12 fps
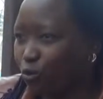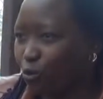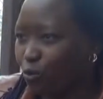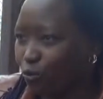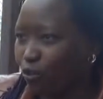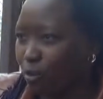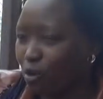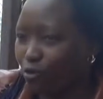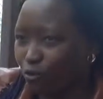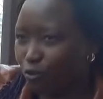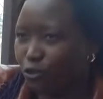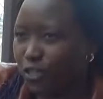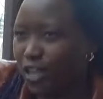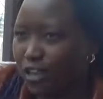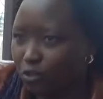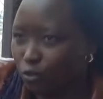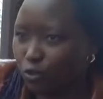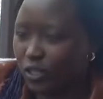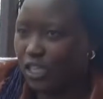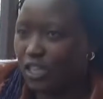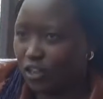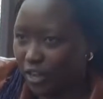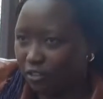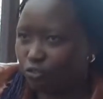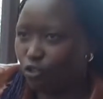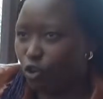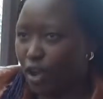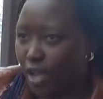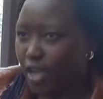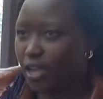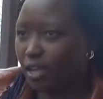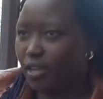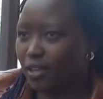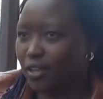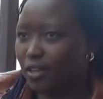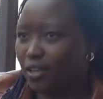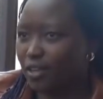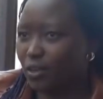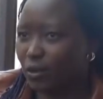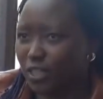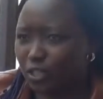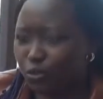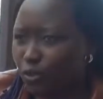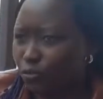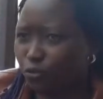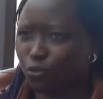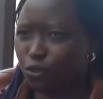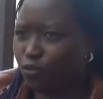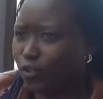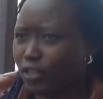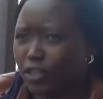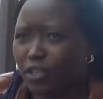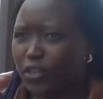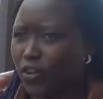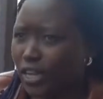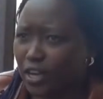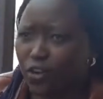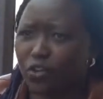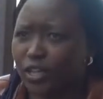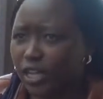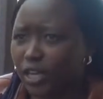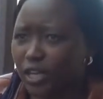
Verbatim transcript: vraiment on, dans les, était dans les forêts et on était sur les fleuves, on était dans, les camps des